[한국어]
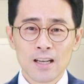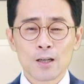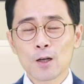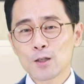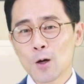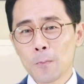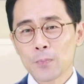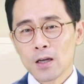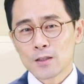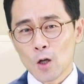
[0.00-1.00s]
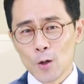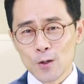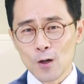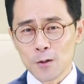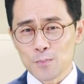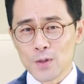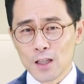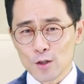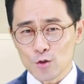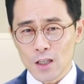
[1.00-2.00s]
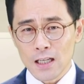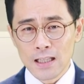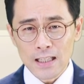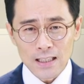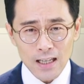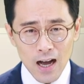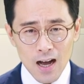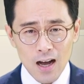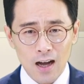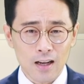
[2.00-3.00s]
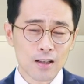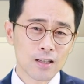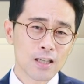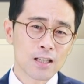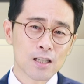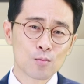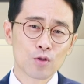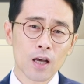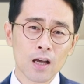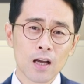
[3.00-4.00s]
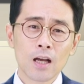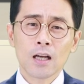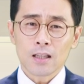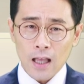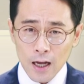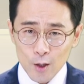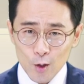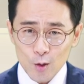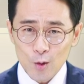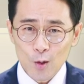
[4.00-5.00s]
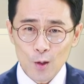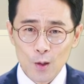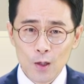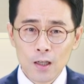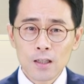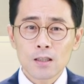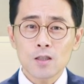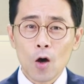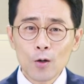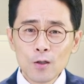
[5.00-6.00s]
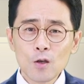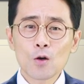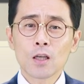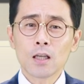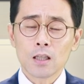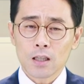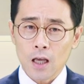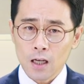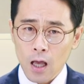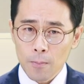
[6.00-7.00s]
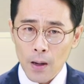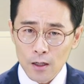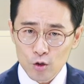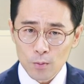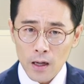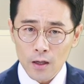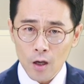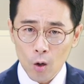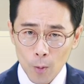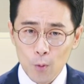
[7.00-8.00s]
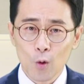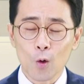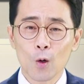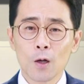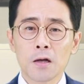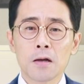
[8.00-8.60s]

그래서 성경은 믿을 수 있는가라는 이 질문에 단연코 성경이 대답할 수밖에 없고